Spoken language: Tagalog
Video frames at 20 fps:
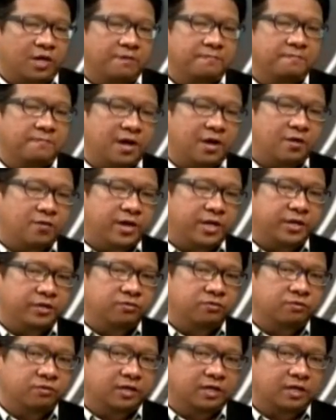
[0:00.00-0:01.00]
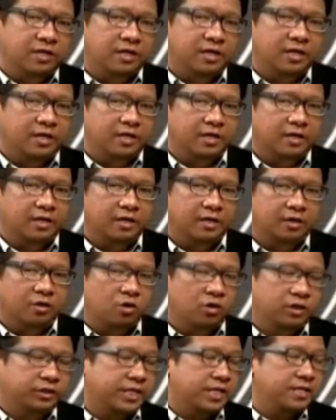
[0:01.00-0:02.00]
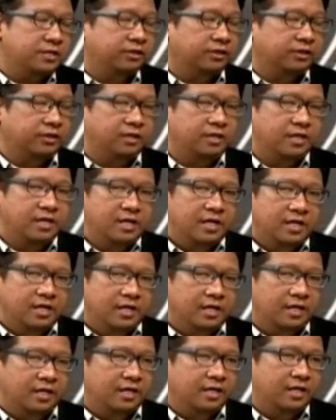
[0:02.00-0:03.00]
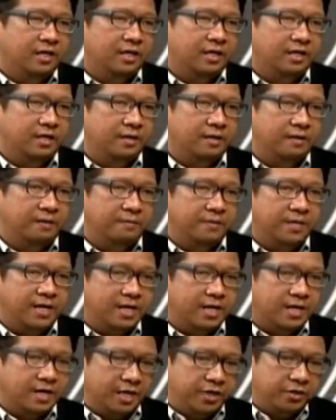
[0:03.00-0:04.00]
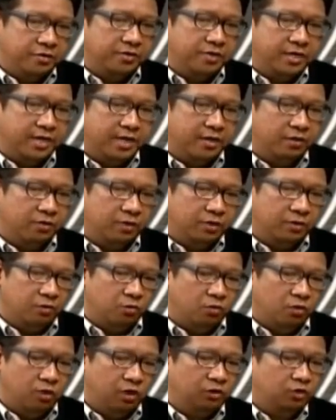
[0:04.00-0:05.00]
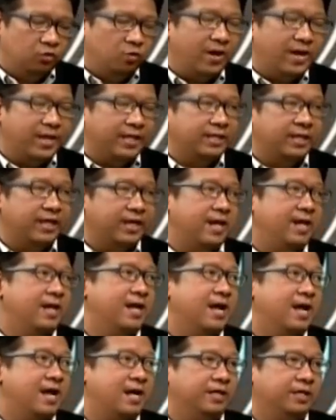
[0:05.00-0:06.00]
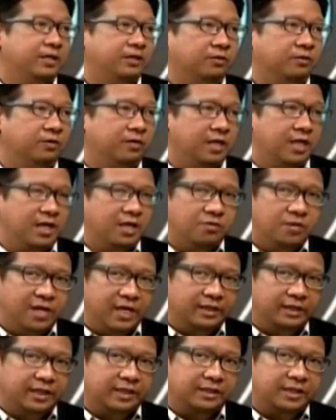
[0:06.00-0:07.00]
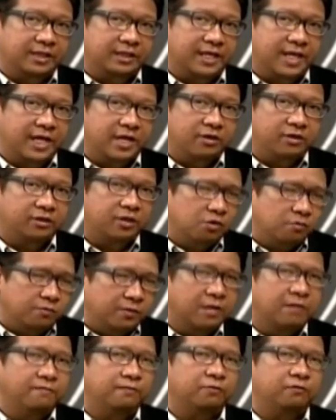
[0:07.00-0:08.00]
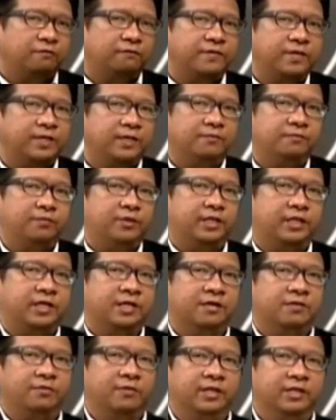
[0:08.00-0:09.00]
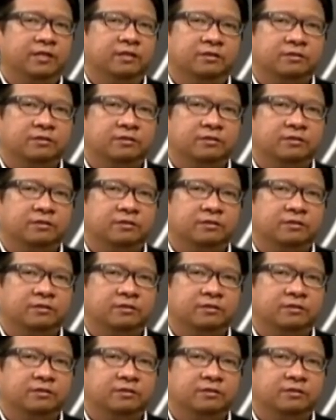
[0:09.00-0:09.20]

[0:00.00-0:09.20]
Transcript: Halimbawa yung uh, call center uh, na ngayon eh, worldwide eh, kailangan ito. Anong antas na tayo at ano pang improvement ang pwedeng gawin?